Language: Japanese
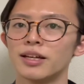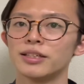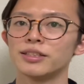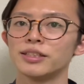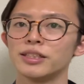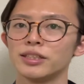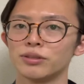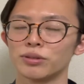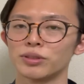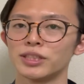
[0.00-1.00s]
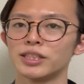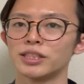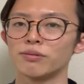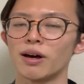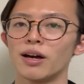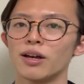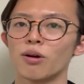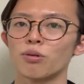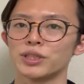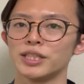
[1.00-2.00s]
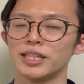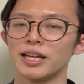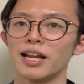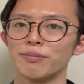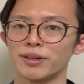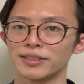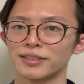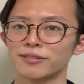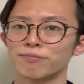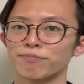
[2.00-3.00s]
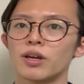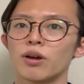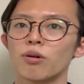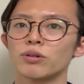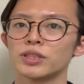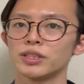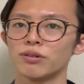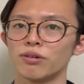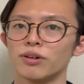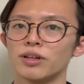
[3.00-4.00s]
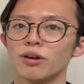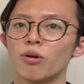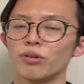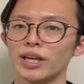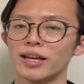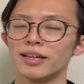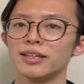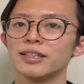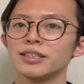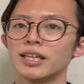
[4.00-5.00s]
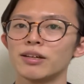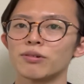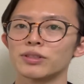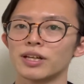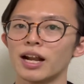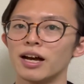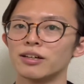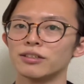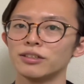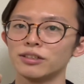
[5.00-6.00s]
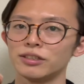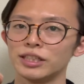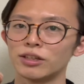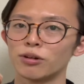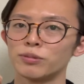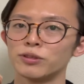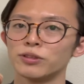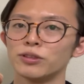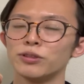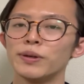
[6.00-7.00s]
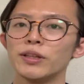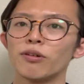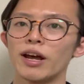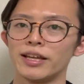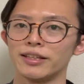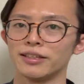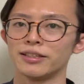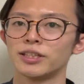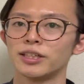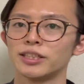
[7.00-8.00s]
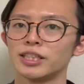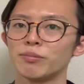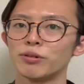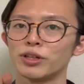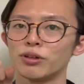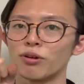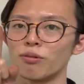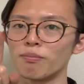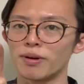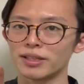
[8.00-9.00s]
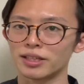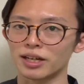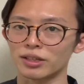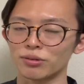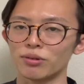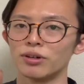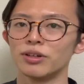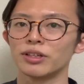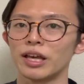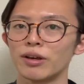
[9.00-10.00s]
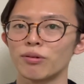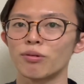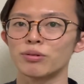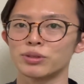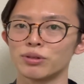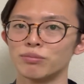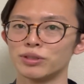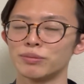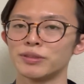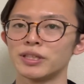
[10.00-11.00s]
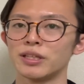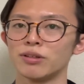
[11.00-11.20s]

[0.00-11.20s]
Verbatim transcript: 腎油と脂質は腰にあります。腰の骨仙骨からグー1個分上のライン背骨の真ん中と肩甲骨を結ぶ線